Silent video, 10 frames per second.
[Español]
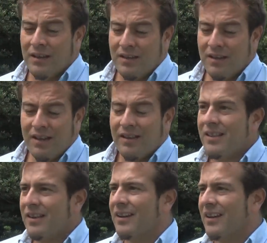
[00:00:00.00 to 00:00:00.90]
Y es el
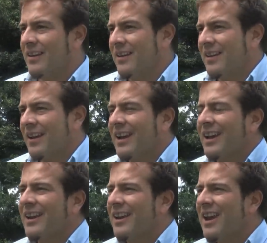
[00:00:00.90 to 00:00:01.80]
delta que en
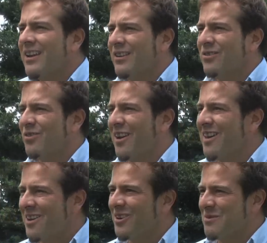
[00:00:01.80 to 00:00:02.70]
general el
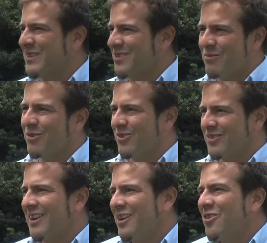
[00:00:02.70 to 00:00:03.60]
ciudadano que pasa por
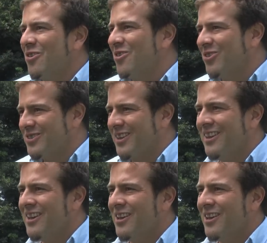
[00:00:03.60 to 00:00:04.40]
Buenos Aires conoce